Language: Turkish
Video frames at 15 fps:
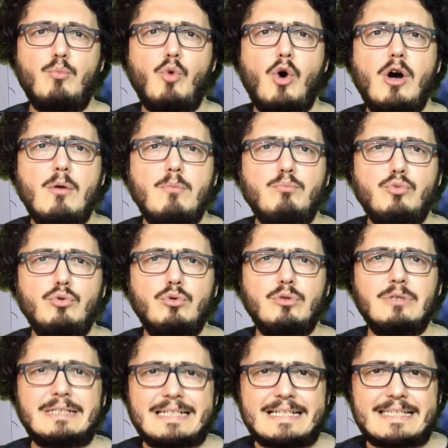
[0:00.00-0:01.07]
Bu,
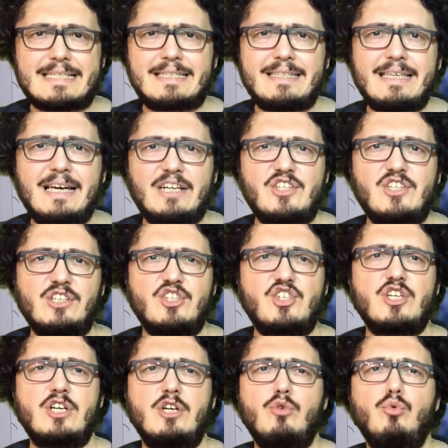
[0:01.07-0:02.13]
bu kısıtlı
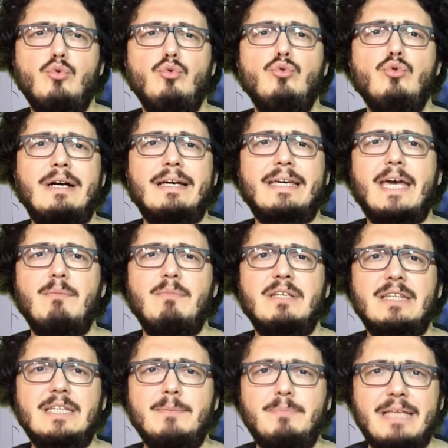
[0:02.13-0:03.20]
açılışı ünlü
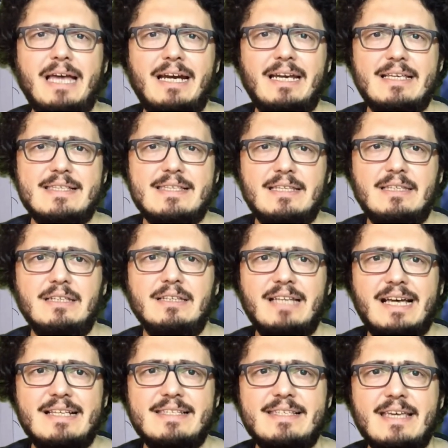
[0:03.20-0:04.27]
hakemli tıp dergisi The
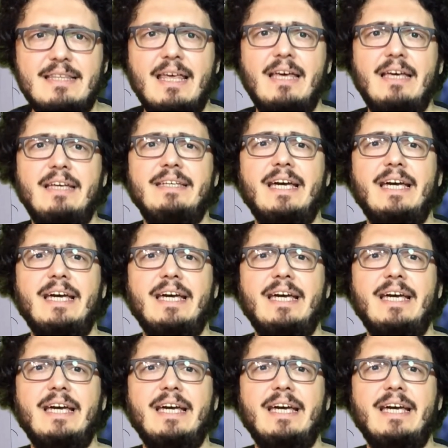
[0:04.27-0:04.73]
Lancet